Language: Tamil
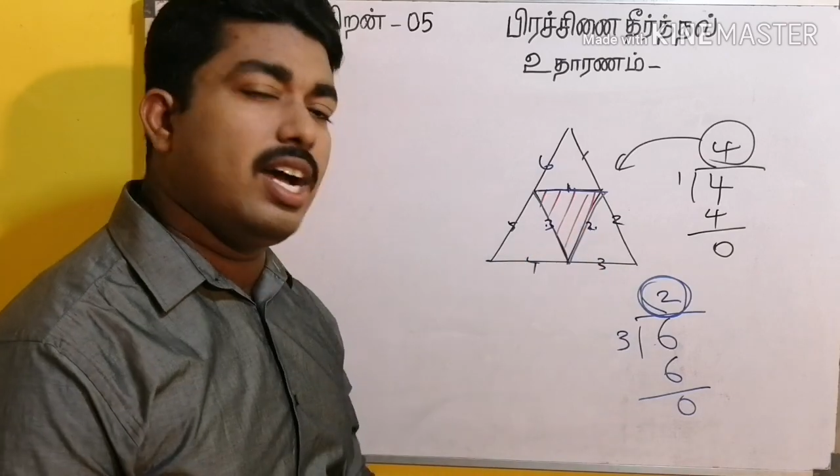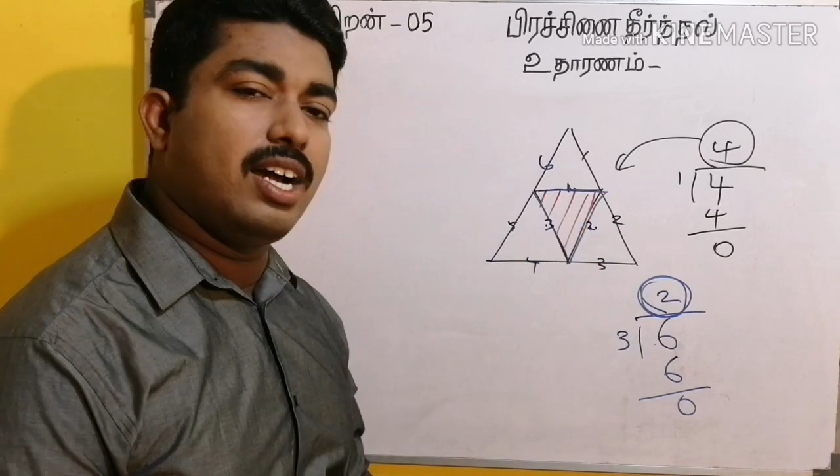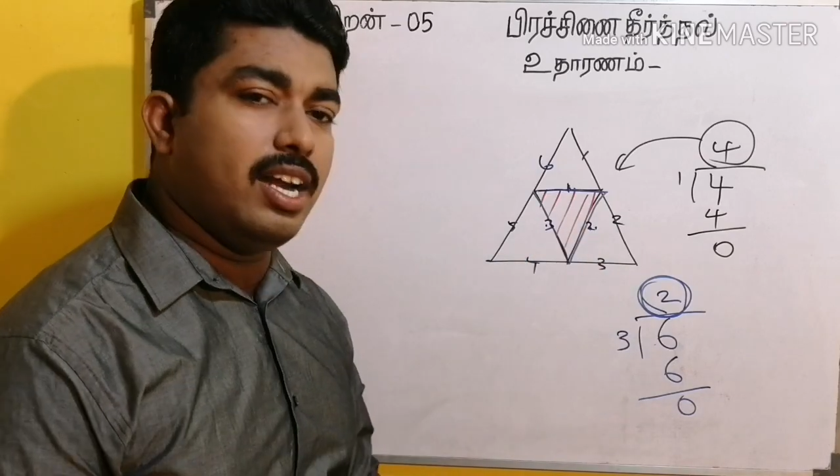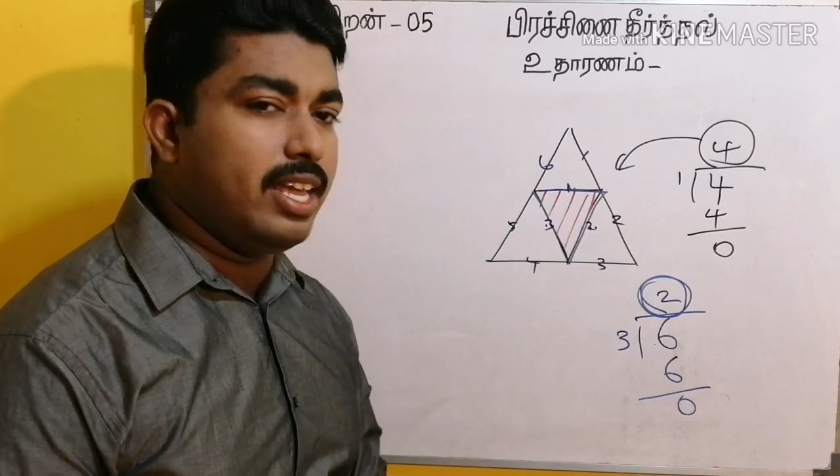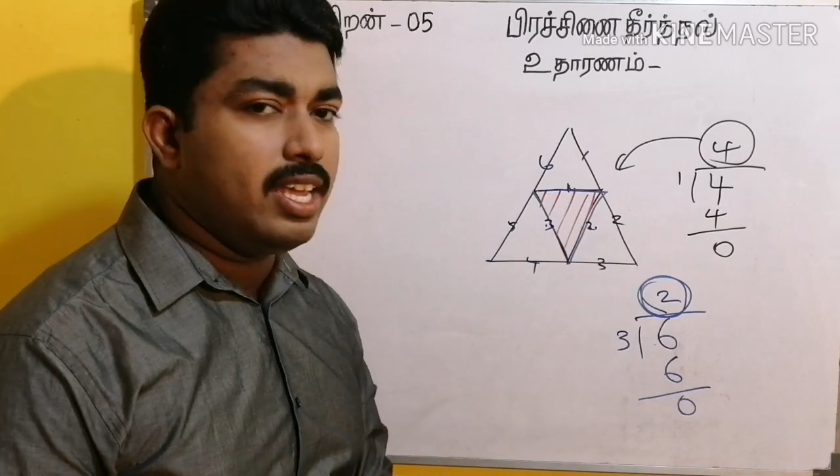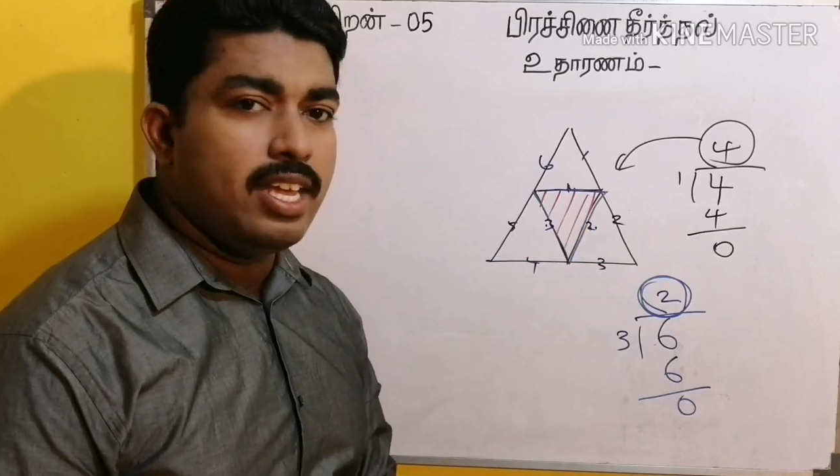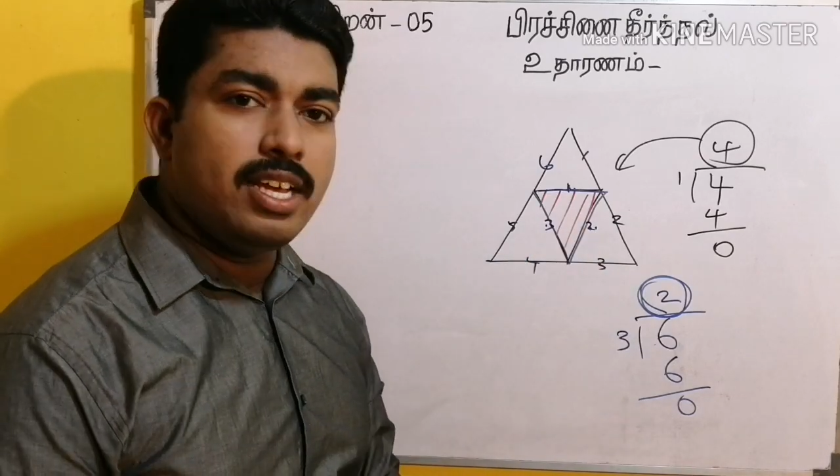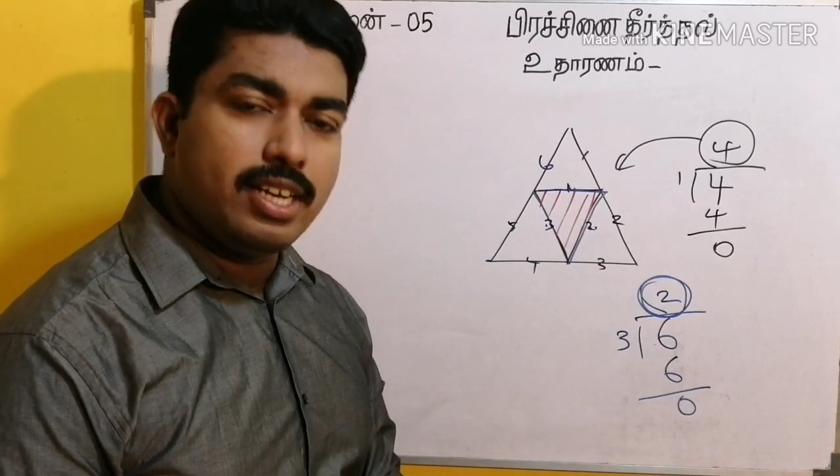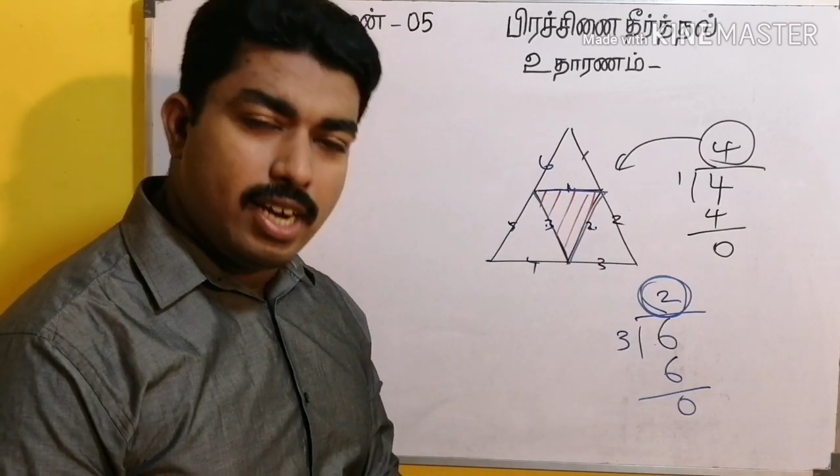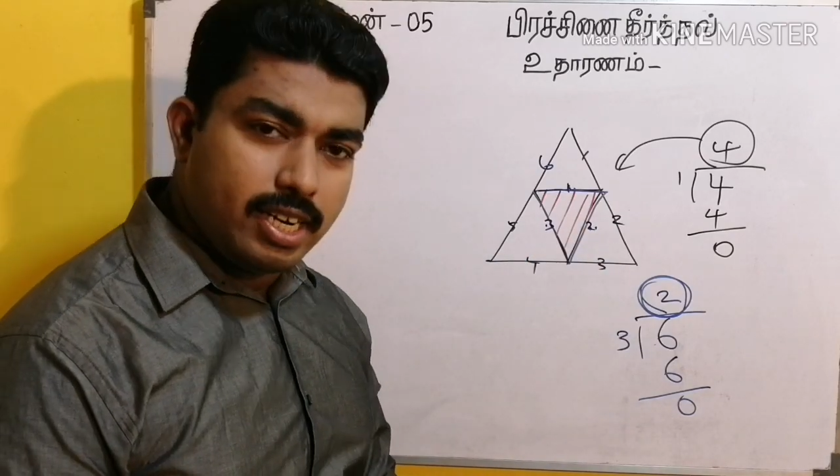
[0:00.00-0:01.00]
வினாக்களை
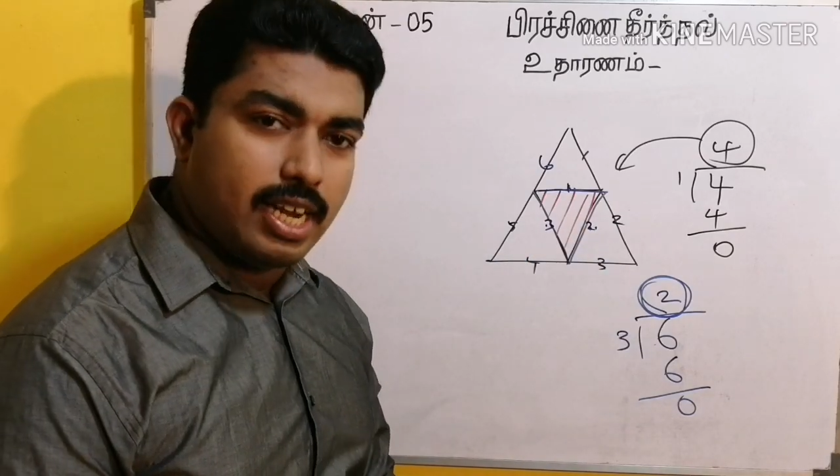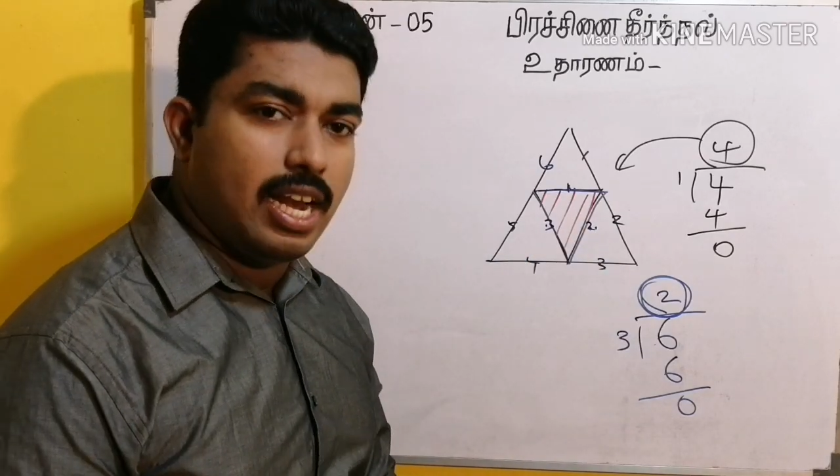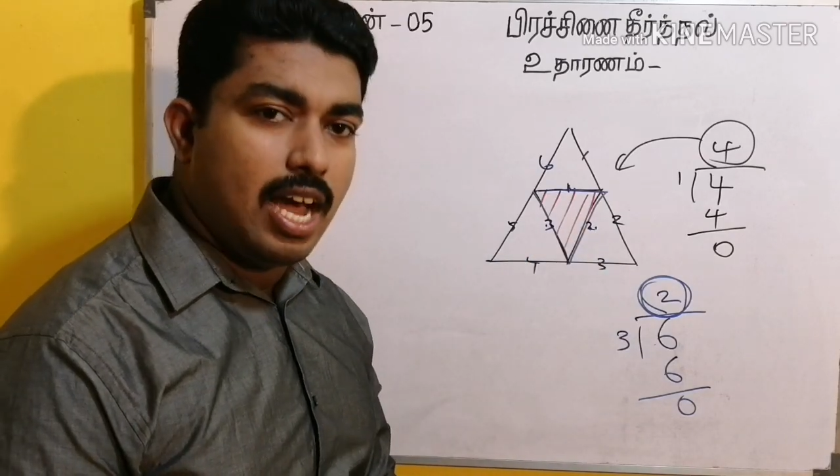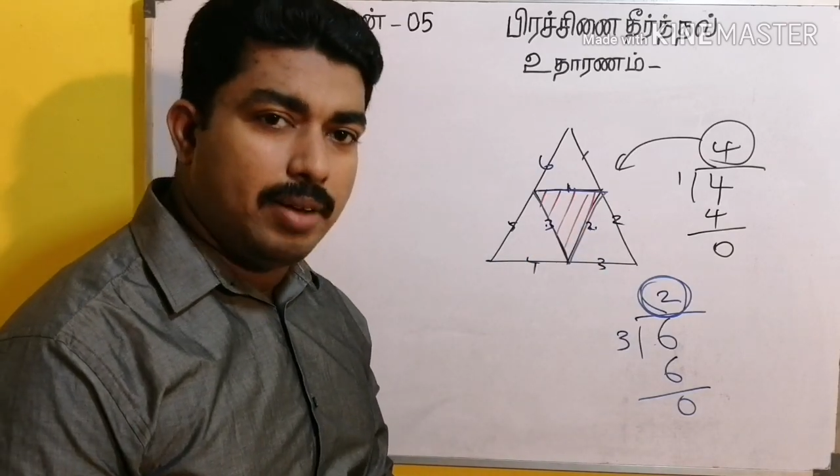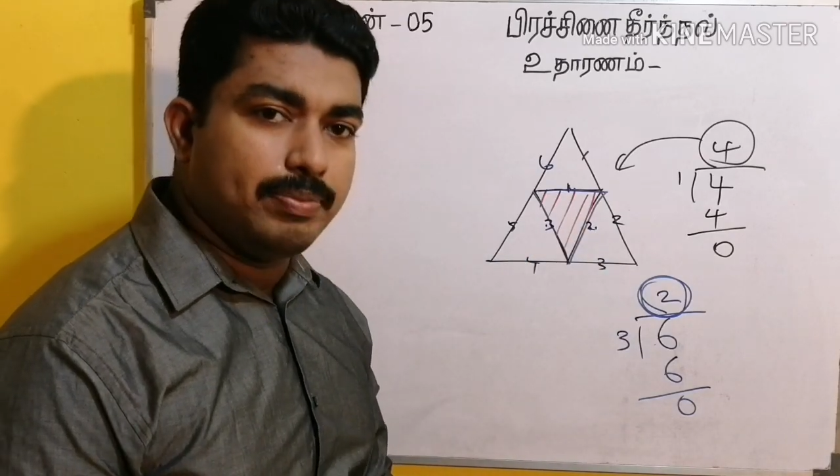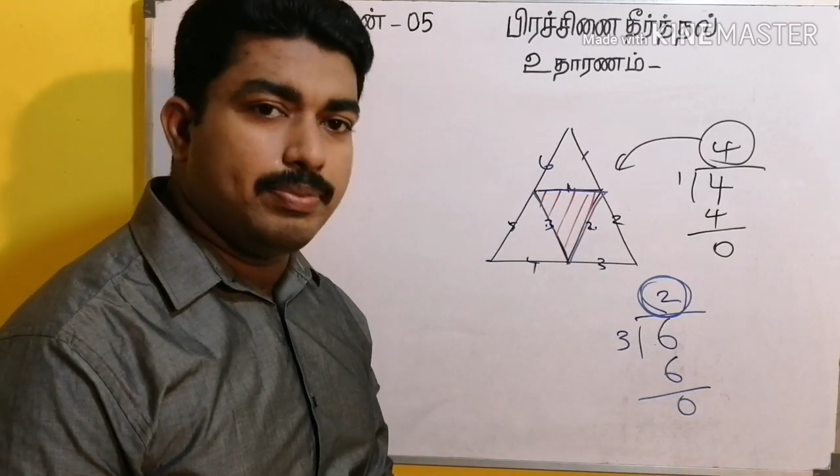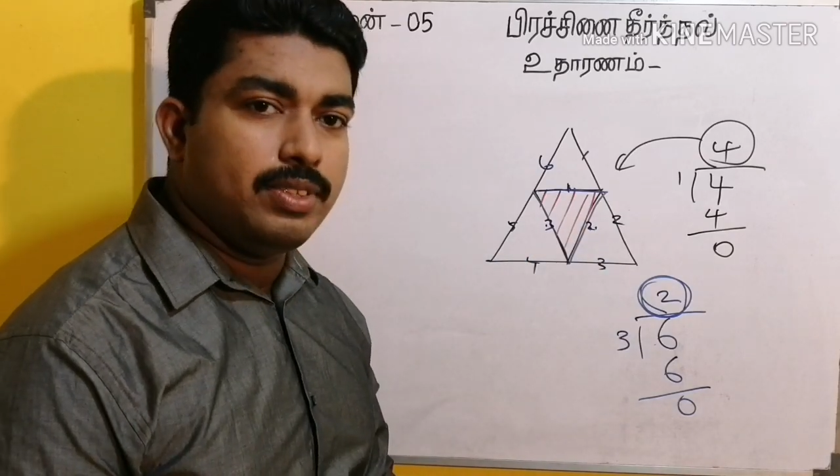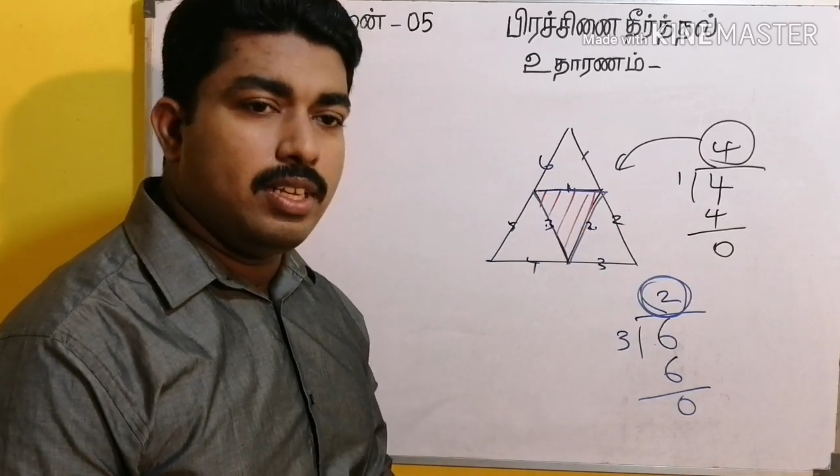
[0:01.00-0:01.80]
கேட்கலாம்